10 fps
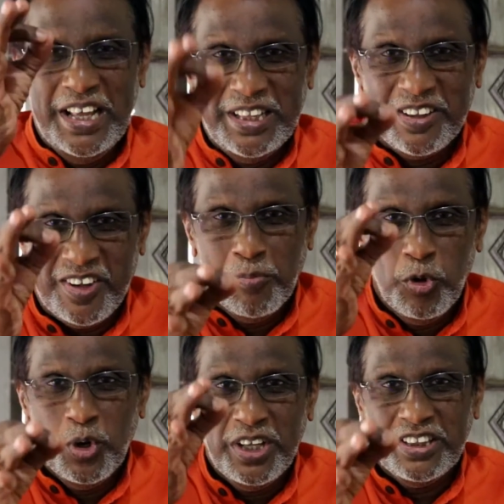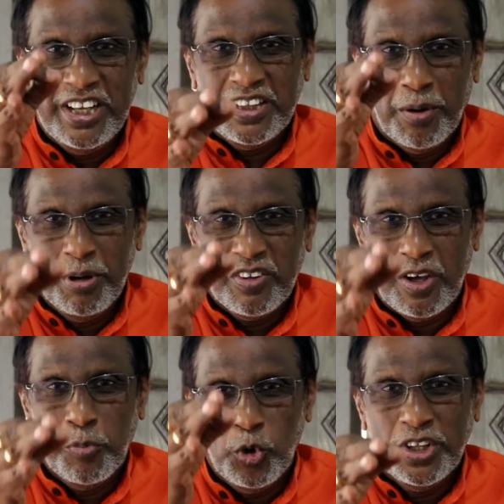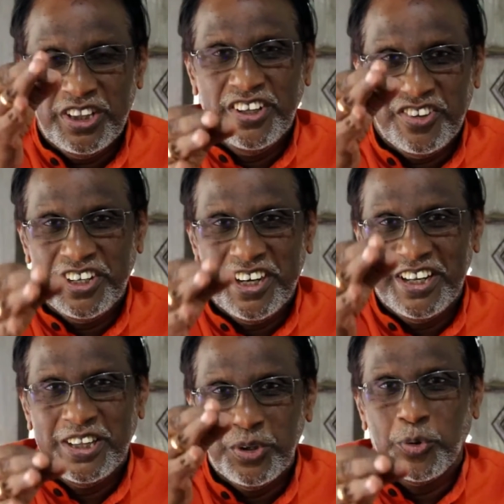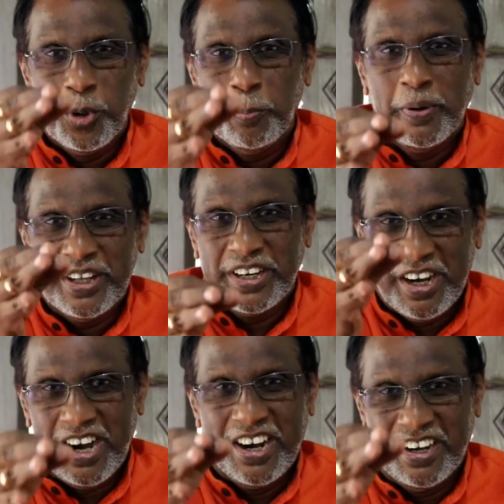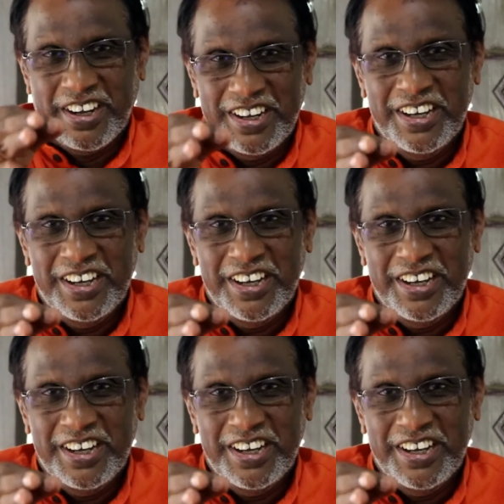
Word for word: இந்த சமூகத்தை தமிழ் சமூகத்தை சீரழித்து கொடுப்பதற்காக